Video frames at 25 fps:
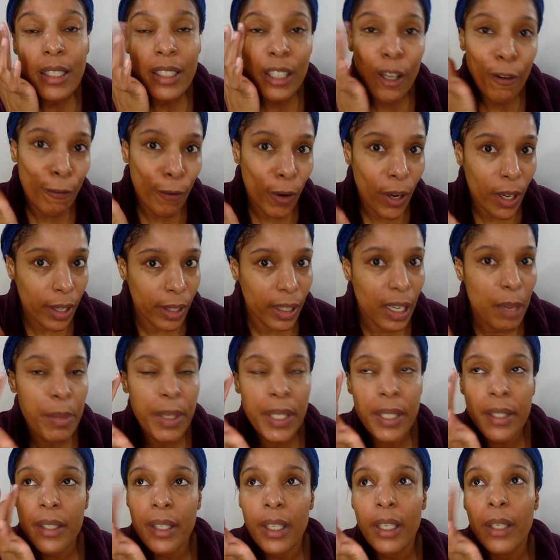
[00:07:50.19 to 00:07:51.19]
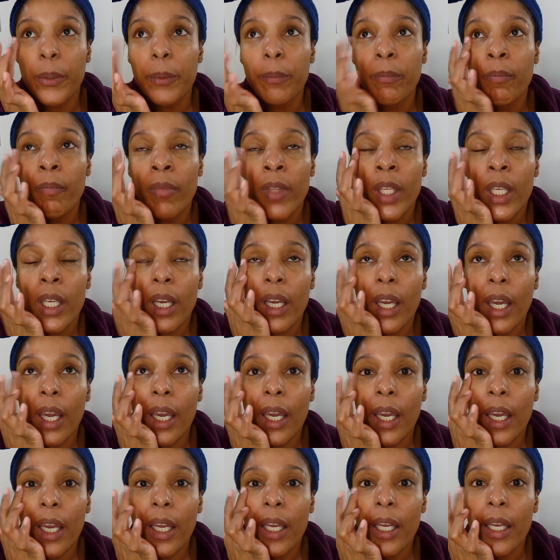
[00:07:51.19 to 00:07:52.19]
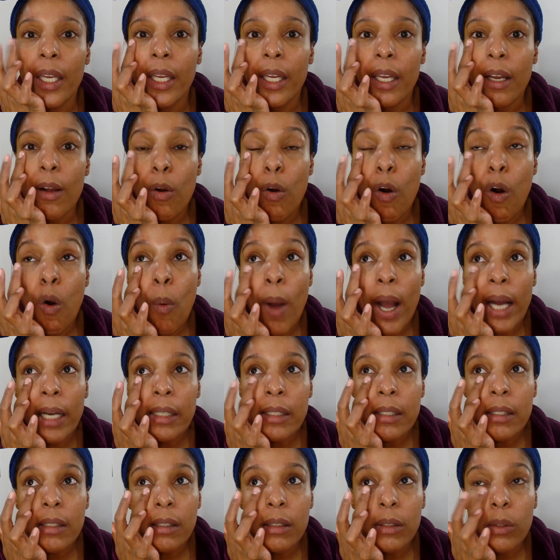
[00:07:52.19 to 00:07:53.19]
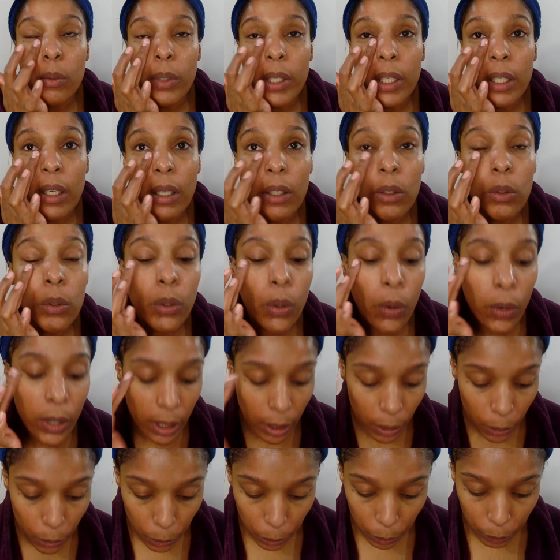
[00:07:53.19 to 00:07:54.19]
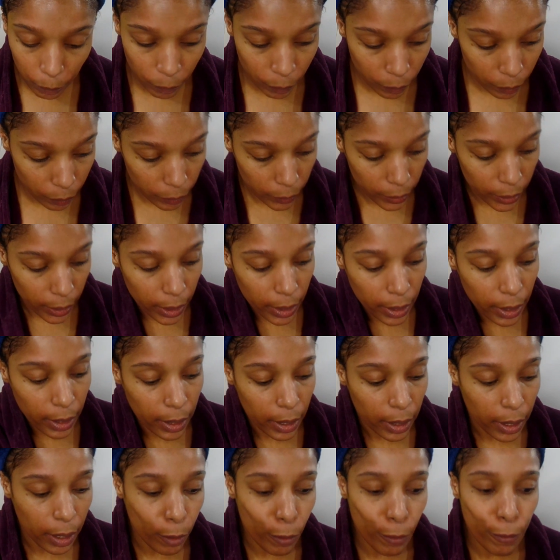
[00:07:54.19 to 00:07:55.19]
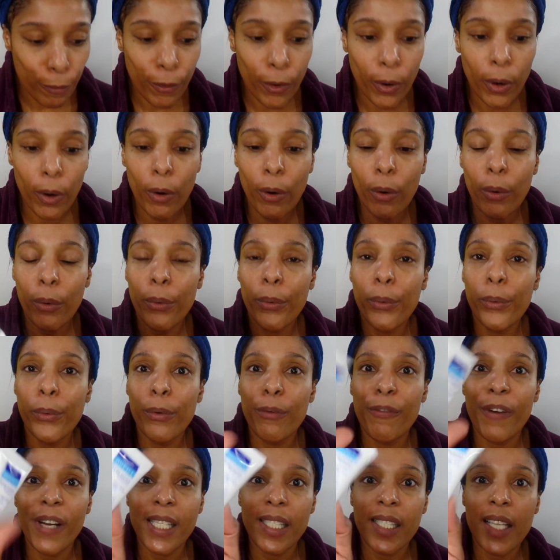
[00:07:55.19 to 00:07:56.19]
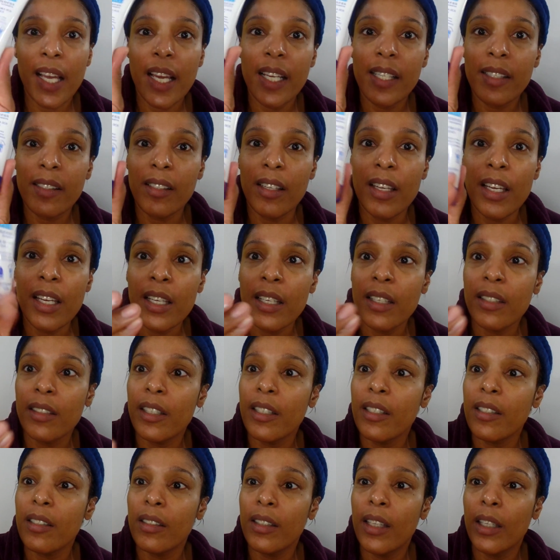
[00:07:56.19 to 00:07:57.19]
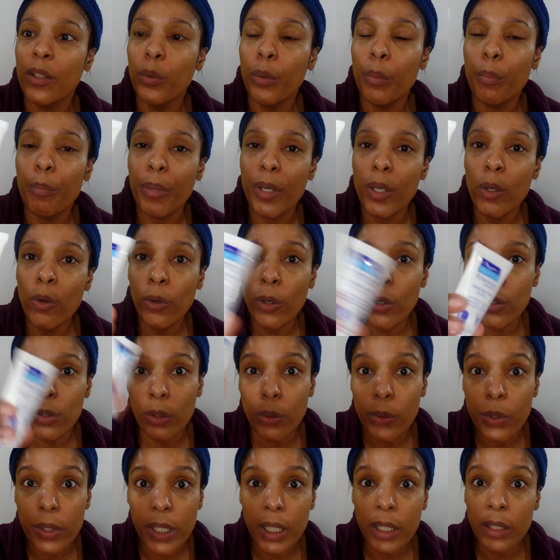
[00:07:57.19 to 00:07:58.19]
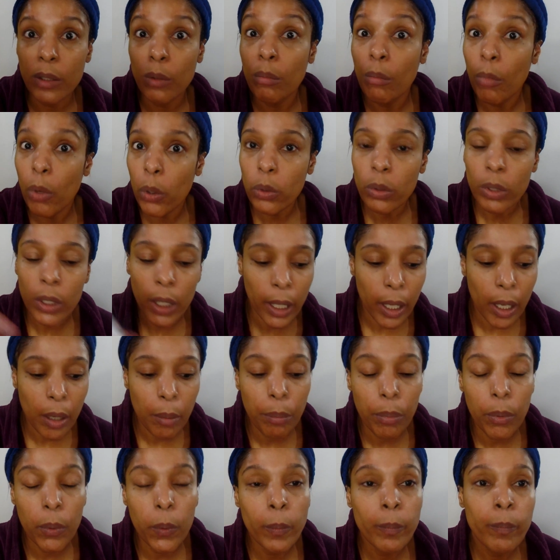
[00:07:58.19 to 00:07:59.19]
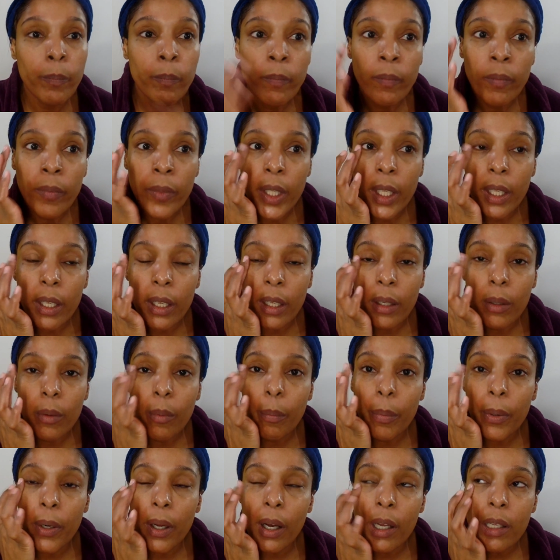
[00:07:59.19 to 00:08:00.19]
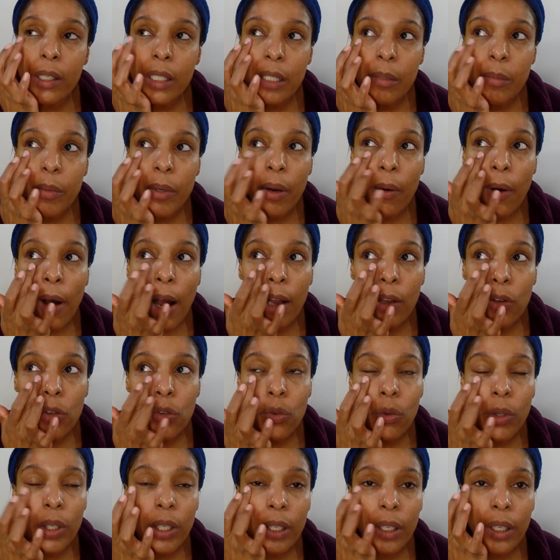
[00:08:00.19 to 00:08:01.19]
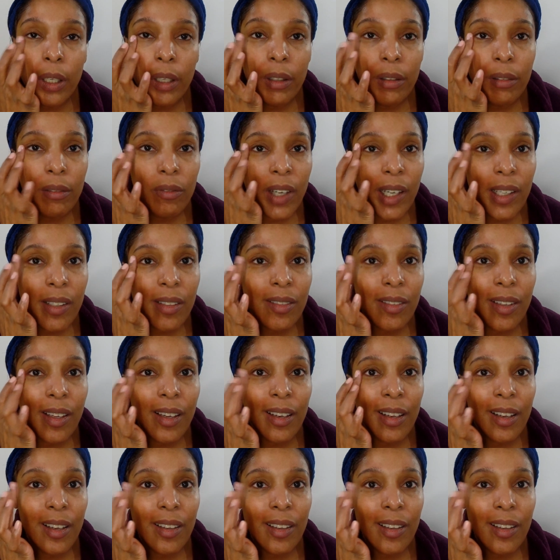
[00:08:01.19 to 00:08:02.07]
Se não for creme, é serum é, com ácido hialurônico. Eu vou fazer resenha desse da Nupil, que eu estou usando há um bom tempo. E o próximo eu acho que vai ser